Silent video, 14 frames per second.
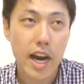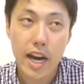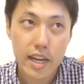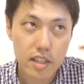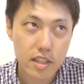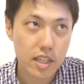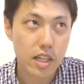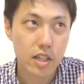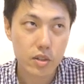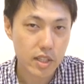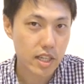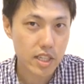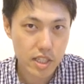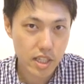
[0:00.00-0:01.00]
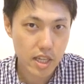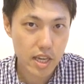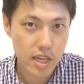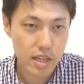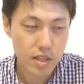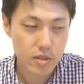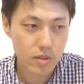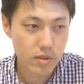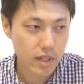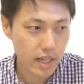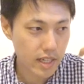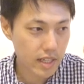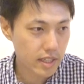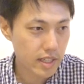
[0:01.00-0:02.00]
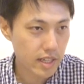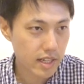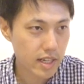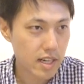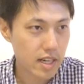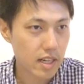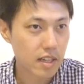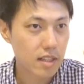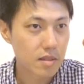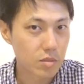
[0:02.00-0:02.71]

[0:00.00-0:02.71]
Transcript: アイディアを出して、そのアイディアが